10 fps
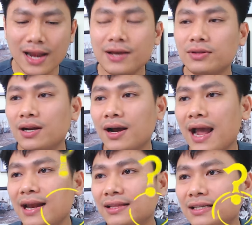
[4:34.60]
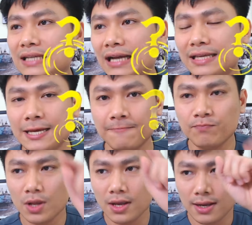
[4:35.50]
liều thì nó gây ra tình trạng gì?
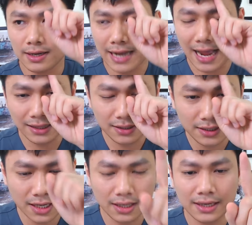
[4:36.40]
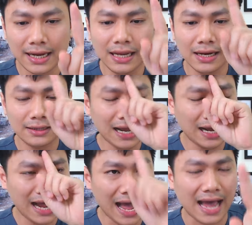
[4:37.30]
Cái thứ nhất, cái tác
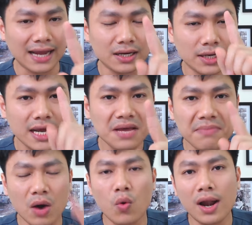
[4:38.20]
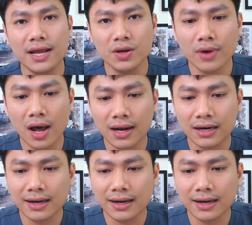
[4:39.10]
hại khi mà quá liều đó là nó